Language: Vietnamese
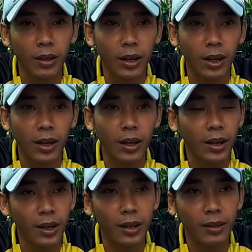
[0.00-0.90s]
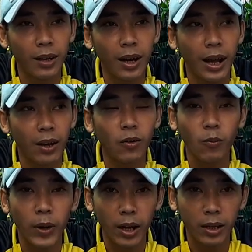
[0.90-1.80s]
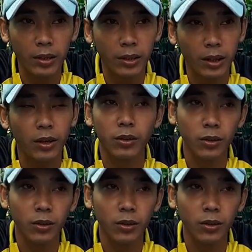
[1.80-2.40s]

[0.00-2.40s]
à, nên là nó cũng bị hư ờ,